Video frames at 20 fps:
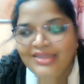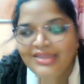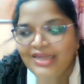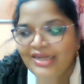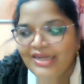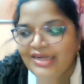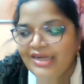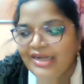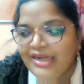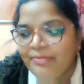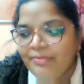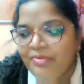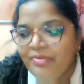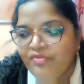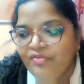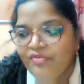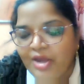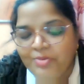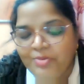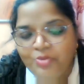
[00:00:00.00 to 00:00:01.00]
ఎన్ని టైప్
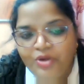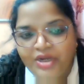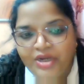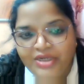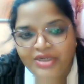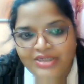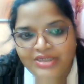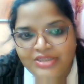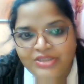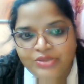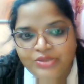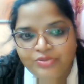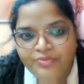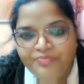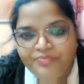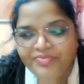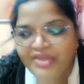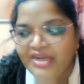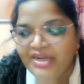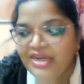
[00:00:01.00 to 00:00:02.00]
ఆఫ్ కార్బోహైడ్రేట్స్
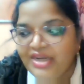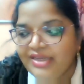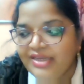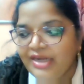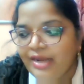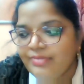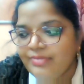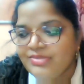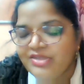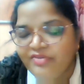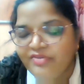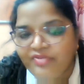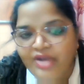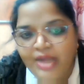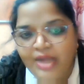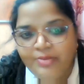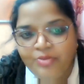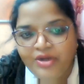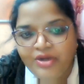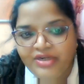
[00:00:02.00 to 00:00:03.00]
ఎన్ని గ్రామ్స్ ఆఫ్
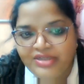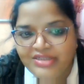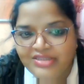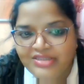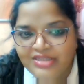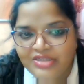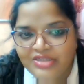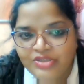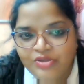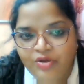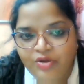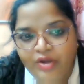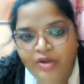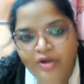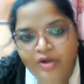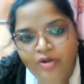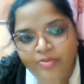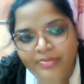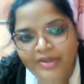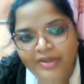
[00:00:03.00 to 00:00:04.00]
కార్బోహైడ్రేట్స్ తీసుకోవాలో